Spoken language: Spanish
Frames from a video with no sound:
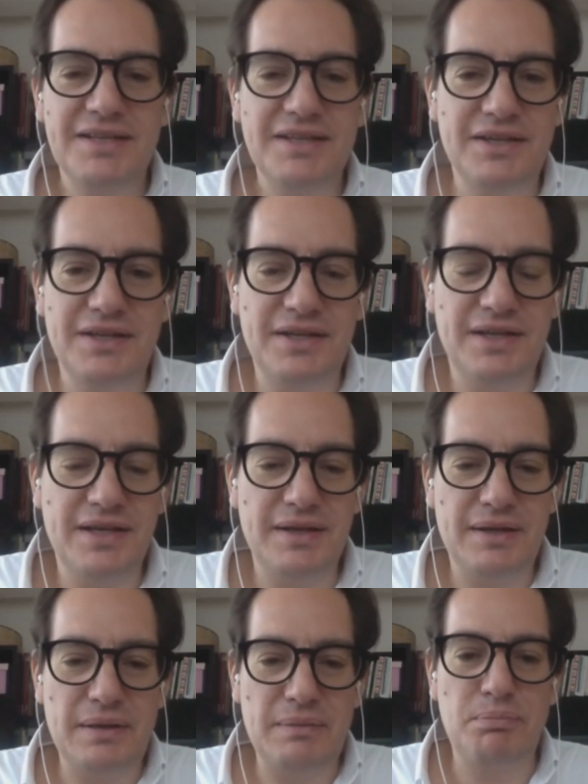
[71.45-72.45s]
eh,
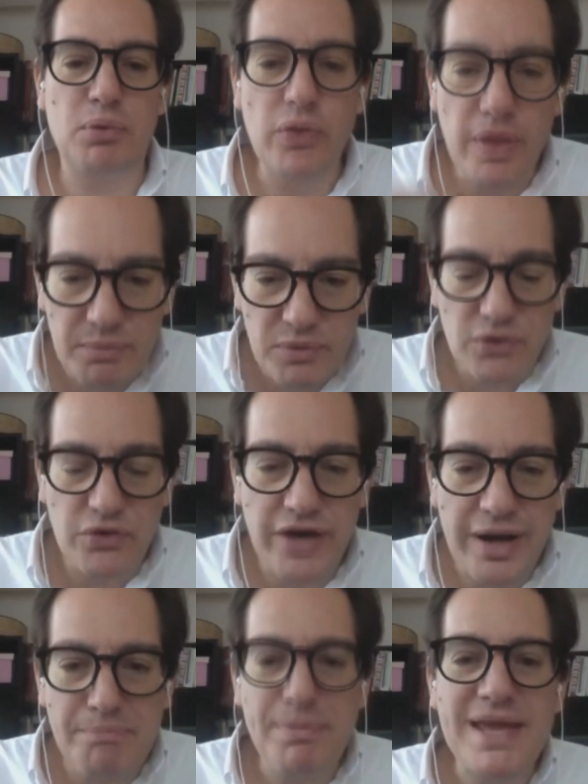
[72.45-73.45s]
eh, podemos
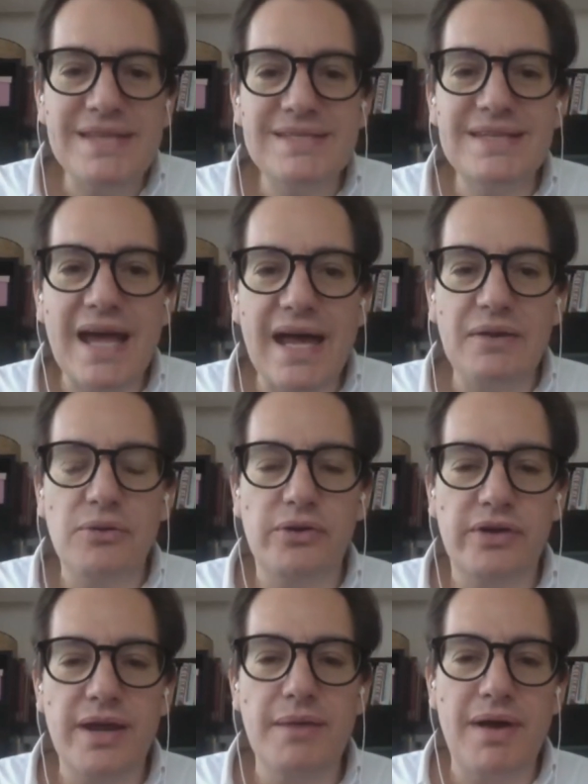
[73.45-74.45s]
repensar o
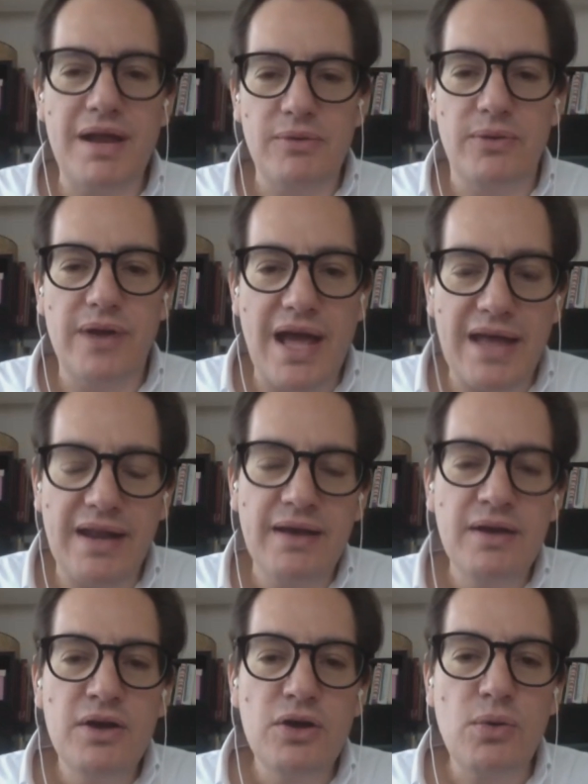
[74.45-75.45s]
revalorar
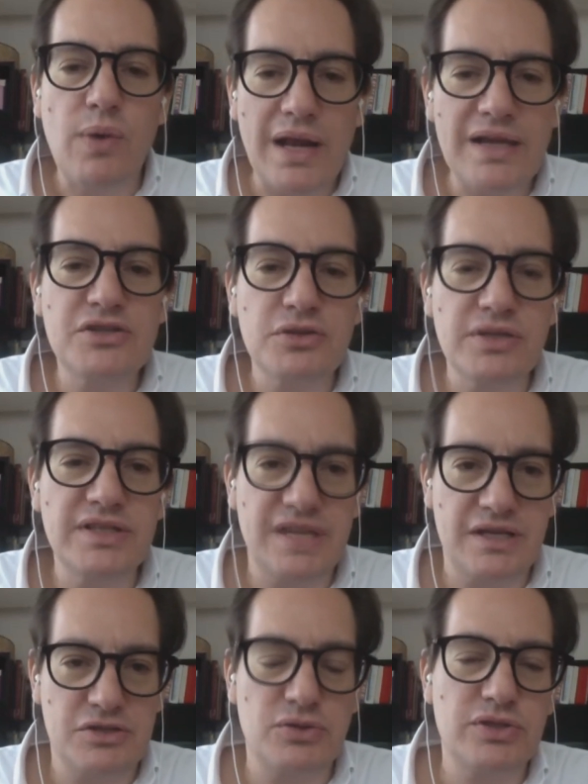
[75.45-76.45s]
cuáles son
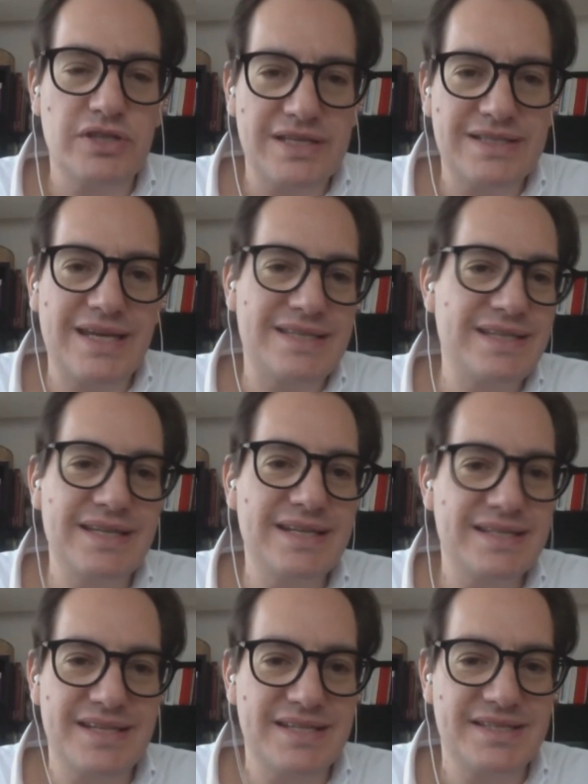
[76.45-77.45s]
esas cosas que sí
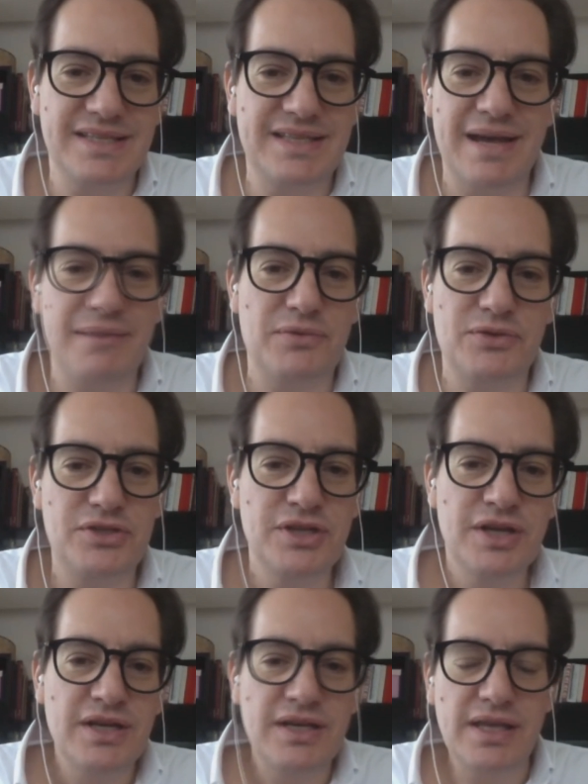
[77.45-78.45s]
necesitamos
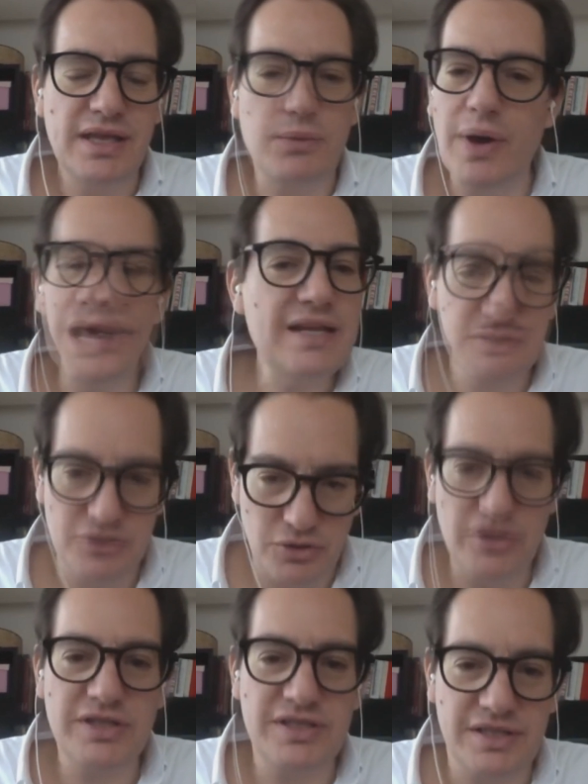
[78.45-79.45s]
y cuáles
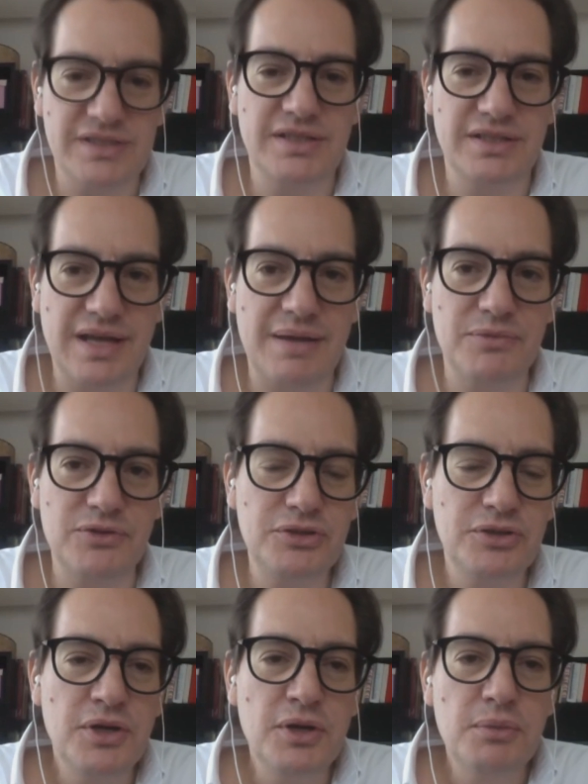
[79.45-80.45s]
no
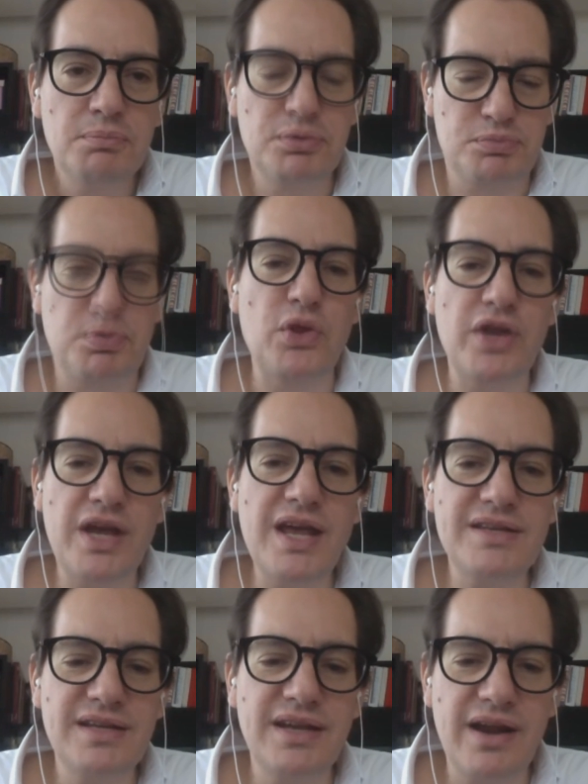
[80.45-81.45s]
necesitamos pues
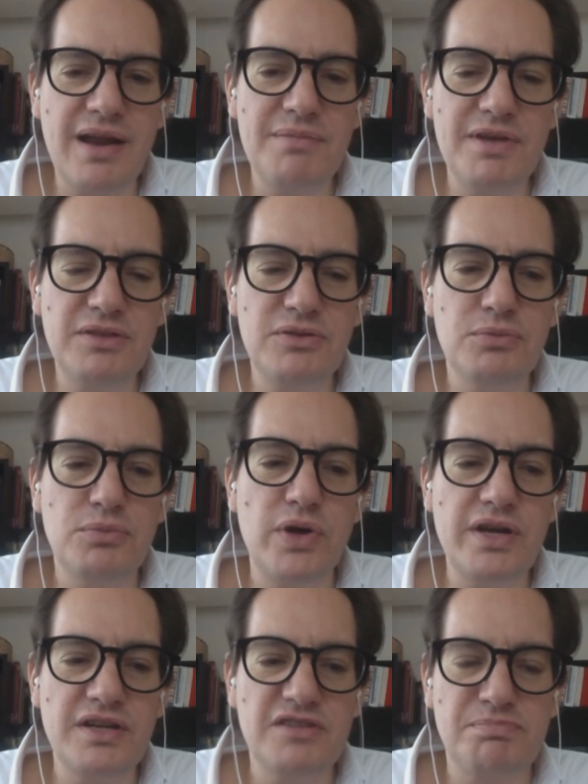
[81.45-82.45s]
podrían ser realmente un
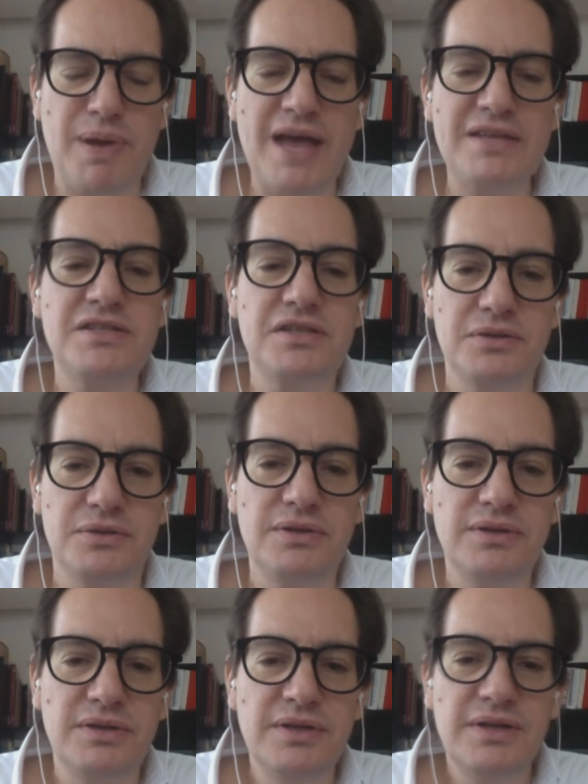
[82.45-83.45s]
buen
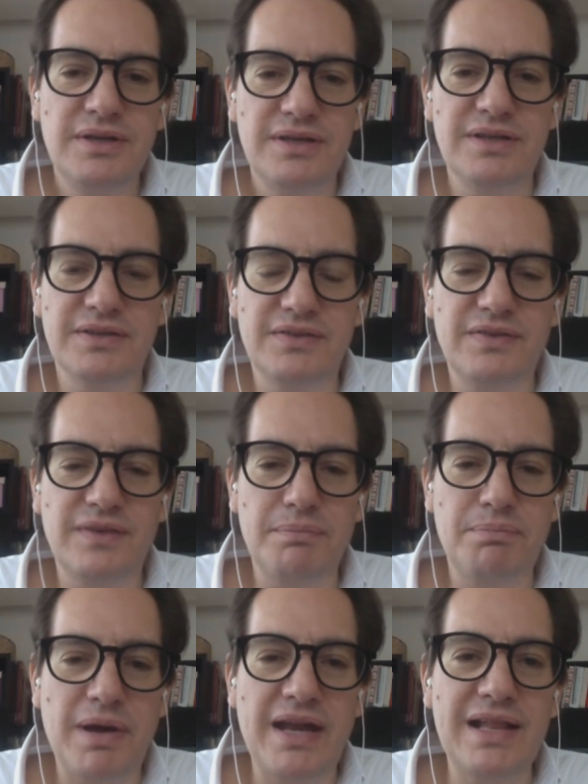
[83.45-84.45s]
espacio este,
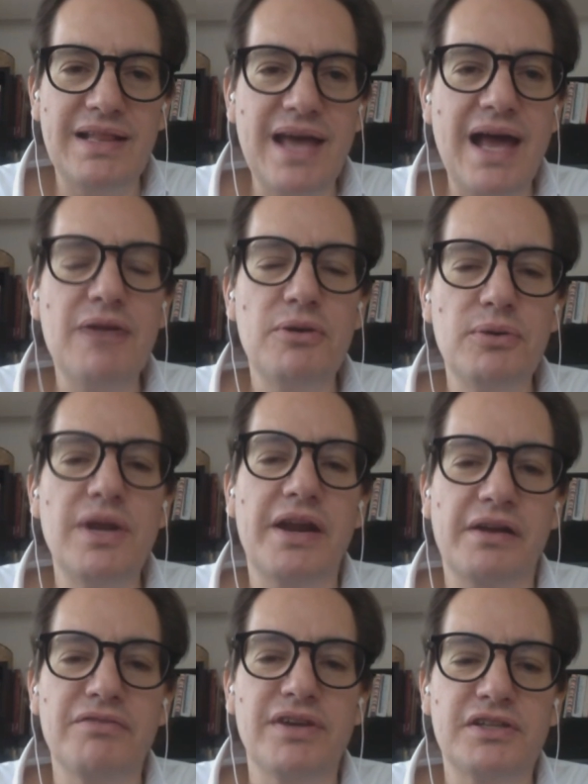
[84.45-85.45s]
para el diálogo y la
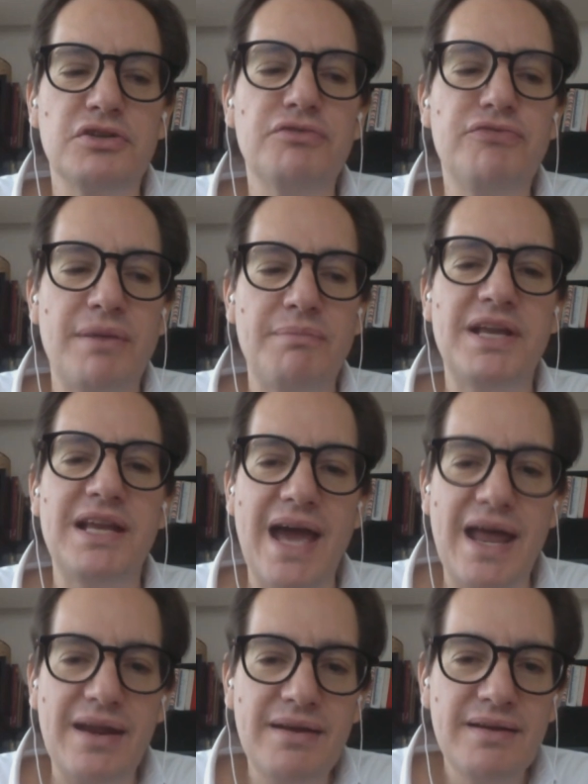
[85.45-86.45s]
reflexión
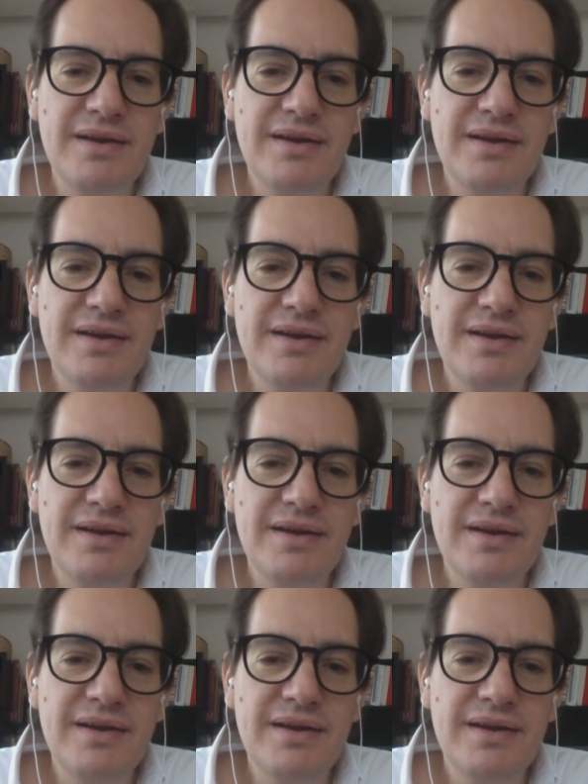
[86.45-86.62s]
familiar.